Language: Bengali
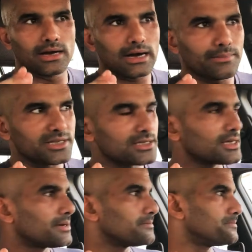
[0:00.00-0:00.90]
আমাদের যে
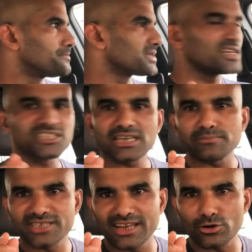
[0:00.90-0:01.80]
স্টাম্প
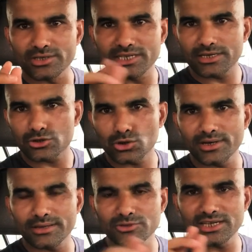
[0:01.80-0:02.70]
সেল রয়েছে
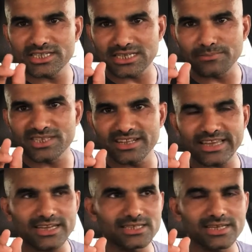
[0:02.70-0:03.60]
শরীরের মধ্যে স্টাম্প সেল
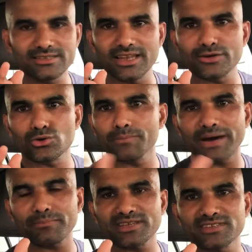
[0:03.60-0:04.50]
থাকে যে সেলের কোনো
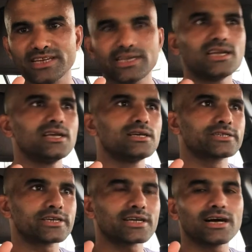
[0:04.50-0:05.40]
পারপাস নাই
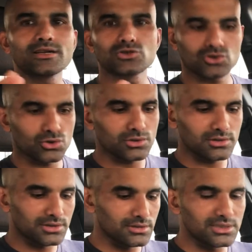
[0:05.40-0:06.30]
সেটা
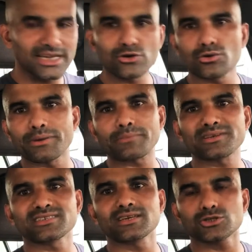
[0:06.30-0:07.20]
যে কোনো
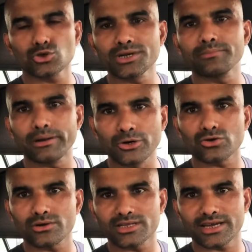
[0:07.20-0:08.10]
পারপাসে শরীর ব্যবহার
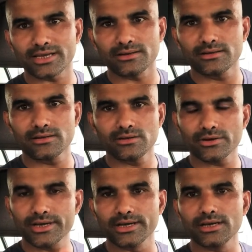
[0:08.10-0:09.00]
করে থাকে ওকে